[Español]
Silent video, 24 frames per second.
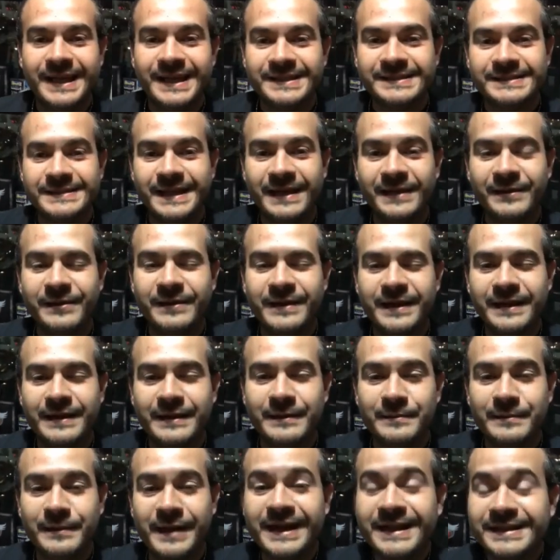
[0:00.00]
En serio que
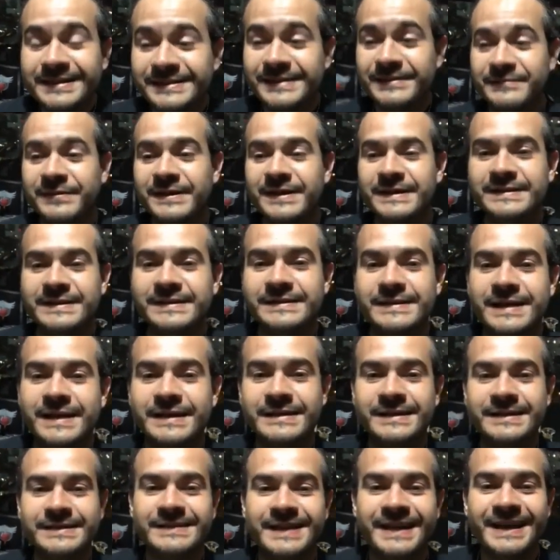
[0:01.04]
además de
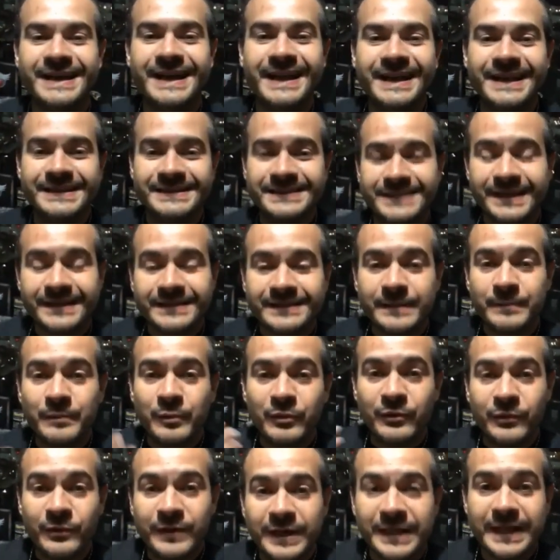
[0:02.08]
felicitarte es agradecerte
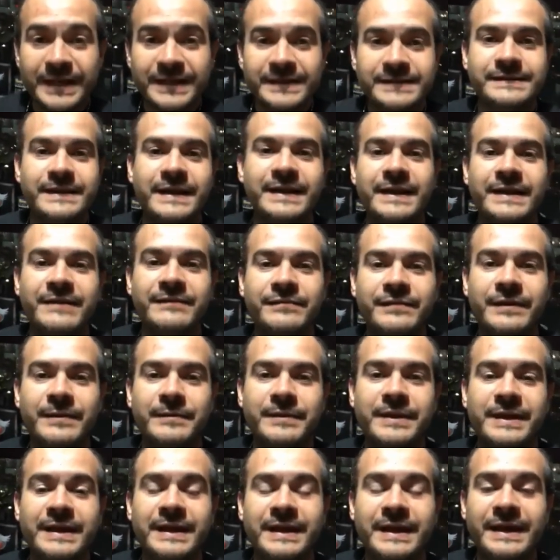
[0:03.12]
por unir a esta gran
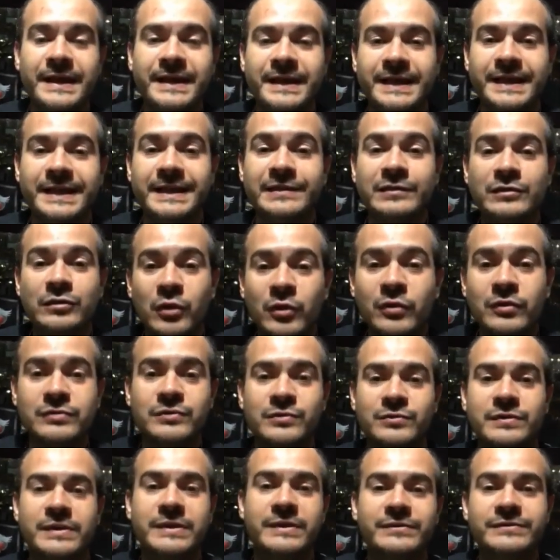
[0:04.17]
familia y todos
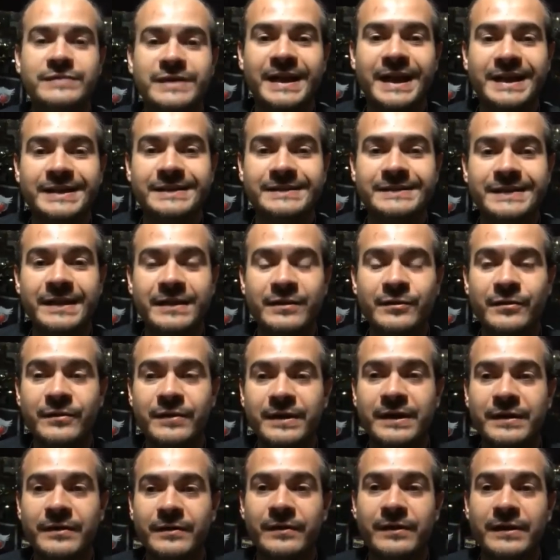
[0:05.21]
unidos gracias al
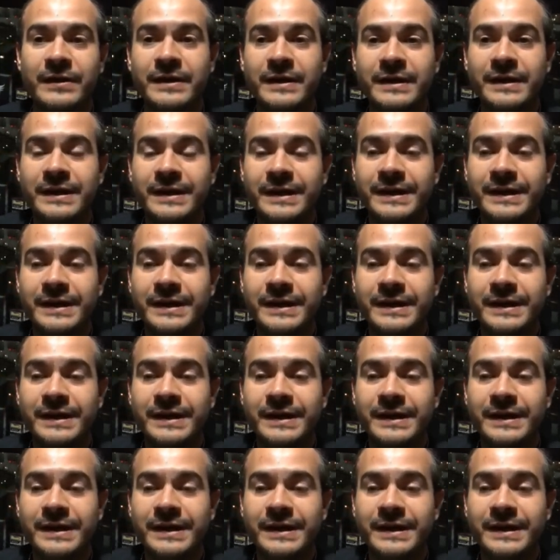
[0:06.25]
rock and roll.